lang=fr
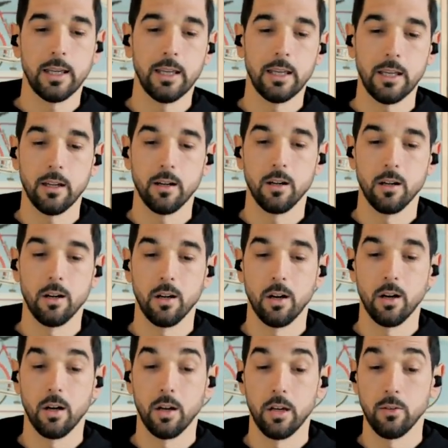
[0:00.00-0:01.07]
Et,
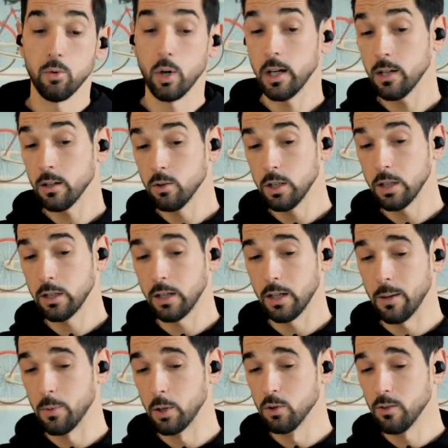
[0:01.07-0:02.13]
euh, voilà Loïc, et
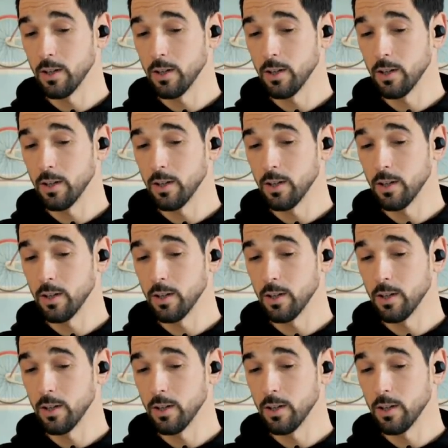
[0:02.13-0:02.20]
la bonne